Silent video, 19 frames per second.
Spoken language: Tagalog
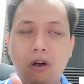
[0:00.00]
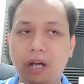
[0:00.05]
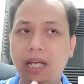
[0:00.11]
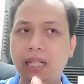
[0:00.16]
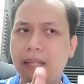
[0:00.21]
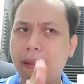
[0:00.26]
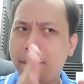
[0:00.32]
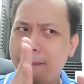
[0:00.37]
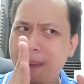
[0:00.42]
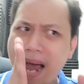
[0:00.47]

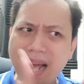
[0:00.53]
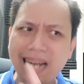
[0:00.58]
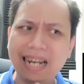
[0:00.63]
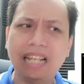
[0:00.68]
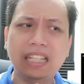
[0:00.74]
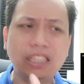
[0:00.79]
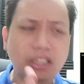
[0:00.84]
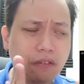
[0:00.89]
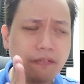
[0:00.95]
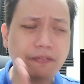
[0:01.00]
Okay, the
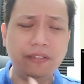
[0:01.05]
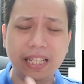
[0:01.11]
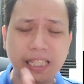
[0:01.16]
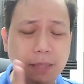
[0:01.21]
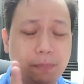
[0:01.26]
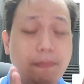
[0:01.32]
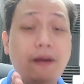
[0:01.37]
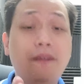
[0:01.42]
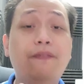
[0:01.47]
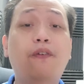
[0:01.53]
balance of
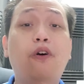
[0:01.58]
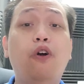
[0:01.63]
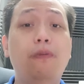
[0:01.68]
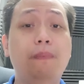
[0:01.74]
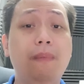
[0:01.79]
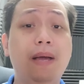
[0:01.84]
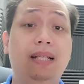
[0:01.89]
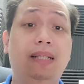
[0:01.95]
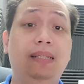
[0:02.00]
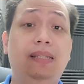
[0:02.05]
this
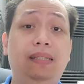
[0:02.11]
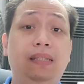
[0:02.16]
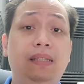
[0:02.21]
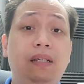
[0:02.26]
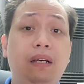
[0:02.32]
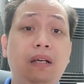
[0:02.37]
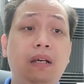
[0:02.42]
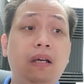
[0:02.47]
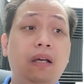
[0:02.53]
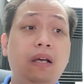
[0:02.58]

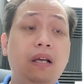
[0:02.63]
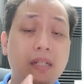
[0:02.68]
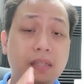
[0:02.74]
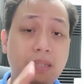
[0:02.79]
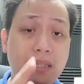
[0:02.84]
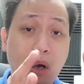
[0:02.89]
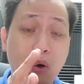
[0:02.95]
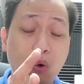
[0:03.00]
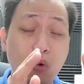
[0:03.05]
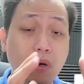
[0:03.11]
performance.
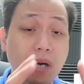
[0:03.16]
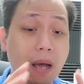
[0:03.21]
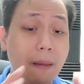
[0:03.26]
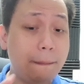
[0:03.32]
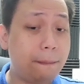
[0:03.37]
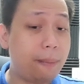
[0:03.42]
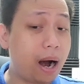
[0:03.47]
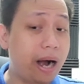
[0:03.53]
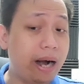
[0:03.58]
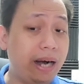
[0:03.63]
Sa
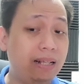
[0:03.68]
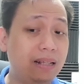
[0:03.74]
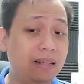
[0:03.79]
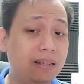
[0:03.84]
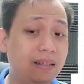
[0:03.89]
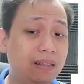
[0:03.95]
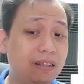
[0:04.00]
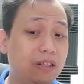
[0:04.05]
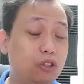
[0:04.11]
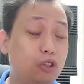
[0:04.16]
unang part,
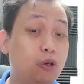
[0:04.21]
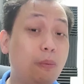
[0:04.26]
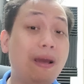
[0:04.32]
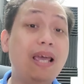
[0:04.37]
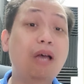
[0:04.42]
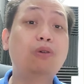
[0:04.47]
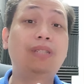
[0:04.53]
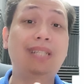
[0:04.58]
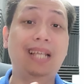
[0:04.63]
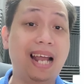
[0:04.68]

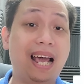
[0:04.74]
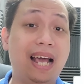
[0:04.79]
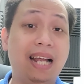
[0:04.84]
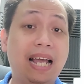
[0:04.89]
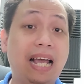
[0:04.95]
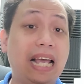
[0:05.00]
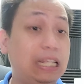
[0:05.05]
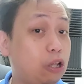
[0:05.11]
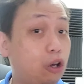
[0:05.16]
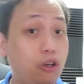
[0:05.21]
sumayaw
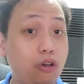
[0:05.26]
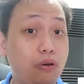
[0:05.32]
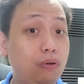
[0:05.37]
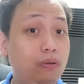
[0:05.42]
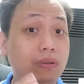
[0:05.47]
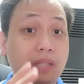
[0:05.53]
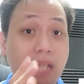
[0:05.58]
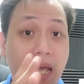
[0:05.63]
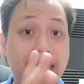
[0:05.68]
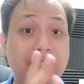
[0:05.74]
sila. Nakita ko
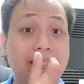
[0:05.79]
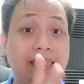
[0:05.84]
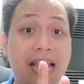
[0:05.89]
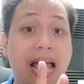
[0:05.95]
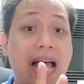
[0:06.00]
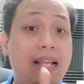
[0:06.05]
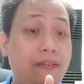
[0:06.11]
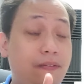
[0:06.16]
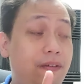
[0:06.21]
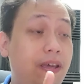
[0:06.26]
yung the
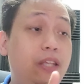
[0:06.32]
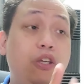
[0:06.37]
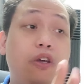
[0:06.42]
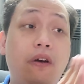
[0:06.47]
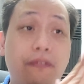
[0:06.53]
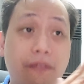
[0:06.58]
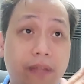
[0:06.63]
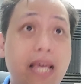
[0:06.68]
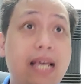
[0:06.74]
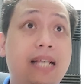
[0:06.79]
exact
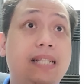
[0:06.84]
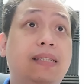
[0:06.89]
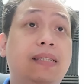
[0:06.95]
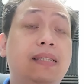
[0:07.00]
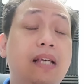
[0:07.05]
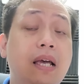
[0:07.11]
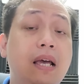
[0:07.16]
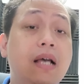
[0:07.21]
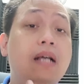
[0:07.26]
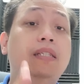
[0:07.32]
video of
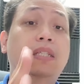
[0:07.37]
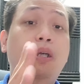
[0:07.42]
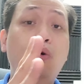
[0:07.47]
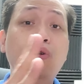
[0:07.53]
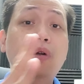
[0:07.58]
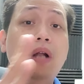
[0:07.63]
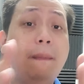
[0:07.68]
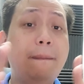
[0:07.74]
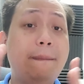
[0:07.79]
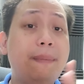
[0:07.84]
this. Sa
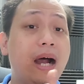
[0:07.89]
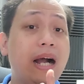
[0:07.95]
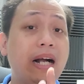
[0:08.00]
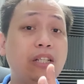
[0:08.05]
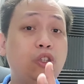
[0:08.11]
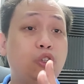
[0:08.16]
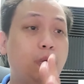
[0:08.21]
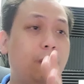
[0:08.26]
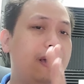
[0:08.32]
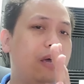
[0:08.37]
unang
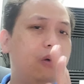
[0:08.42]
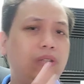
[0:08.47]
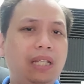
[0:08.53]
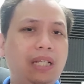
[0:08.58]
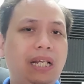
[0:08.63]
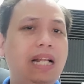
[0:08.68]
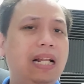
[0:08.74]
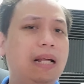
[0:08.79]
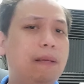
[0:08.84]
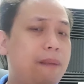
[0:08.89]
part, sumayaw
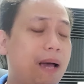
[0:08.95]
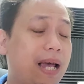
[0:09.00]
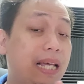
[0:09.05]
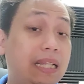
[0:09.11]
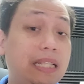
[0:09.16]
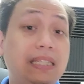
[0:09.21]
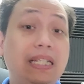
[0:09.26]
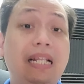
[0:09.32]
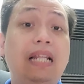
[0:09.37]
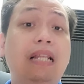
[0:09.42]
sila,
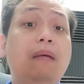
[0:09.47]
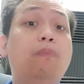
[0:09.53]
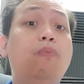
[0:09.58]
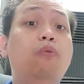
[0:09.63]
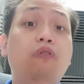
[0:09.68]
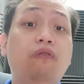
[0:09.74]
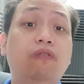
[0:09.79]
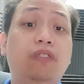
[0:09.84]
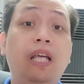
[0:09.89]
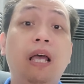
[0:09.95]
nagpakita sila ng
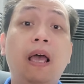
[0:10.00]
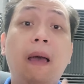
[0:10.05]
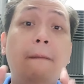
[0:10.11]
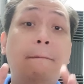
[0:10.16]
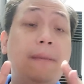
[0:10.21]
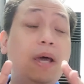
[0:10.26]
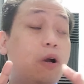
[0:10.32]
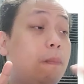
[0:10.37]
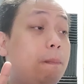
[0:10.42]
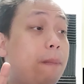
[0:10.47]
moves.
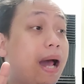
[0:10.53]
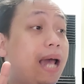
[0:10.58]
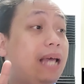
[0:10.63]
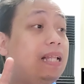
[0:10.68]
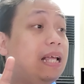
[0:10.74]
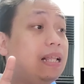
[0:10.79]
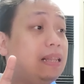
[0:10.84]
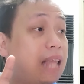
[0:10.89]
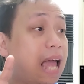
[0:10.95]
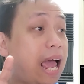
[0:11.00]
Pero by
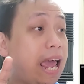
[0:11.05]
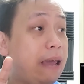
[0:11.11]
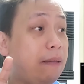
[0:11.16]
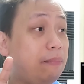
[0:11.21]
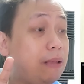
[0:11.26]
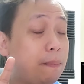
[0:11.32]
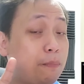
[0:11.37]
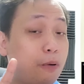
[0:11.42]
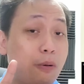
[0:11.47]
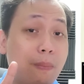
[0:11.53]
the
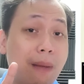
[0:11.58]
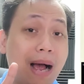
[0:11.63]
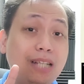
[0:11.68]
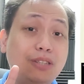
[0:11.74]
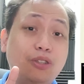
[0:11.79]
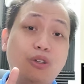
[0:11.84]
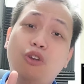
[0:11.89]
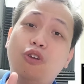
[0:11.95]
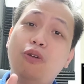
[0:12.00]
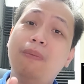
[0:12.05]
time na
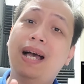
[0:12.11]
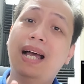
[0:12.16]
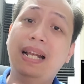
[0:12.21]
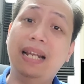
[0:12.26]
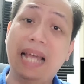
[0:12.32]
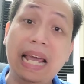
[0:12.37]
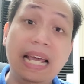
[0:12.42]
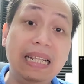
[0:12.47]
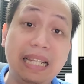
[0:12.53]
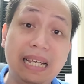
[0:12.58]
pumasok yung mga
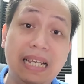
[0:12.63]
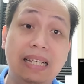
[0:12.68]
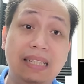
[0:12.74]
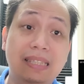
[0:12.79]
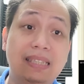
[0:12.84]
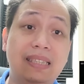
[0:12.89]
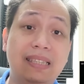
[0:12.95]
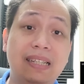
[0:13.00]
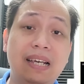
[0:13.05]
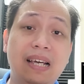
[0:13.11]

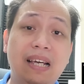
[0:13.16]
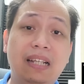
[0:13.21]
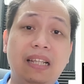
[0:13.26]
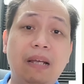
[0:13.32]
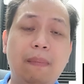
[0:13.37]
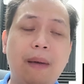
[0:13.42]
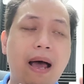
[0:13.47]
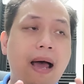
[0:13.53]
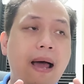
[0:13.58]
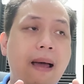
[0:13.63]
ladies,
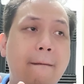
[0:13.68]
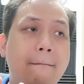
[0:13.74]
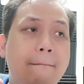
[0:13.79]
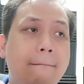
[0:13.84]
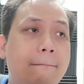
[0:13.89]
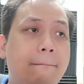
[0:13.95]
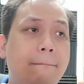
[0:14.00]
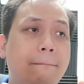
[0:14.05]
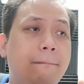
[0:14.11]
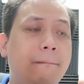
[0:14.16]
'di ba?
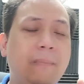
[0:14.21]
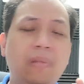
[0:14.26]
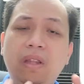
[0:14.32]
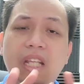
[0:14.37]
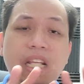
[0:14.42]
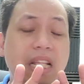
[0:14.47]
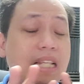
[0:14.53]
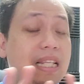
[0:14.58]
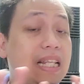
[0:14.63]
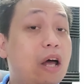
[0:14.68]

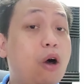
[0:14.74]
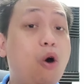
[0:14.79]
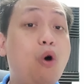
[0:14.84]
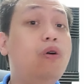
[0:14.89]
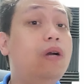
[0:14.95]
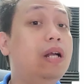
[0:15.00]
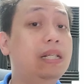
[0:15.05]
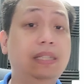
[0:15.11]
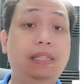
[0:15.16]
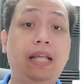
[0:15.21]
Hindi na nila
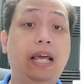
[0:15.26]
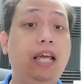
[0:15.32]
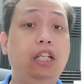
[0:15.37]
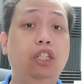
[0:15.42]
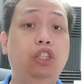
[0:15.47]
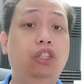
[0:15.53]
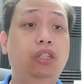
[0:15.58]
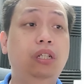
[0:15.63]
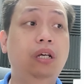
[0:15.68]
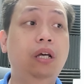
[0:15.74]
own ang
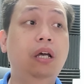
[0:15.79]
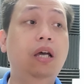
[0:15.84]
stage.